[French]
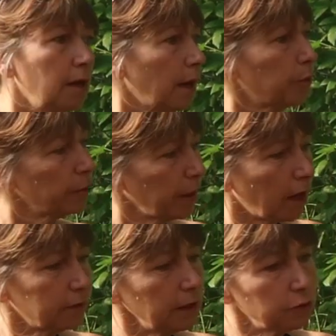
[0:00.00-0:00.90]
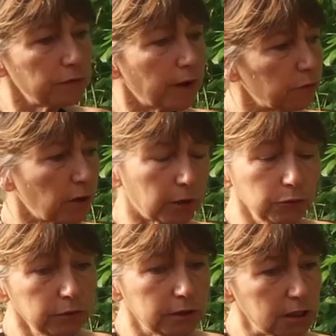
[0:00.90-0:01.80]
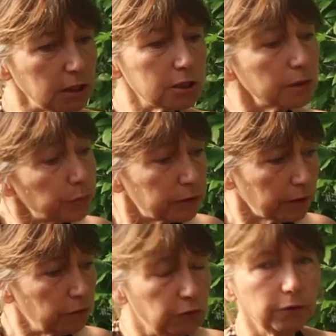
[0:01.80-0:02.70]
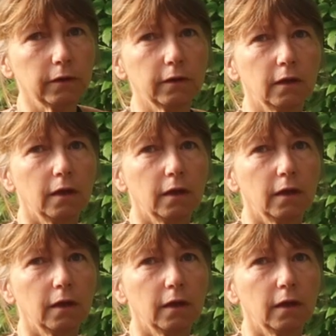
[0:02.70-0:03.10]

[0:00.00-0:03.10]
La première année, tu vas avoir une tige, peut-être deux.